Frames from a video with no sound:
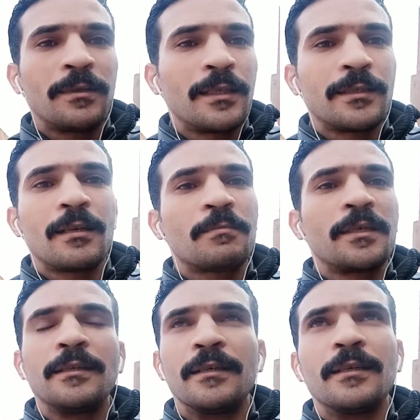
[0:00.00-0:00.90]
ب 30
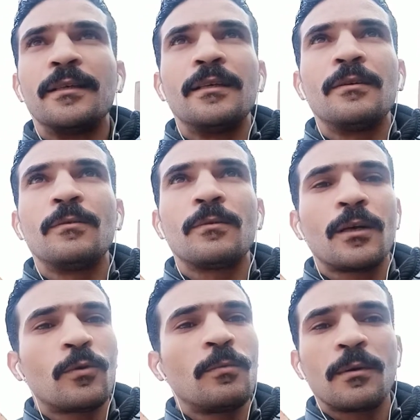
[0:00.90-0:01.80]
40 جنيه وكان
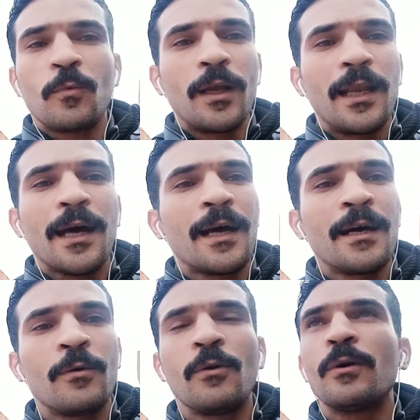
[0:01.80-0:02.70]
اوبر مولعها
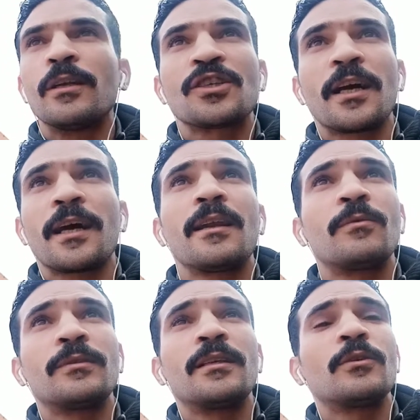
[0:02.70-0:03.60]
وهو اللي شغال
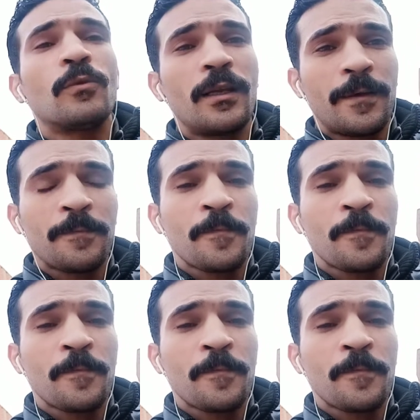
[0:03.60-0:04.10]
والدنيا دي كلها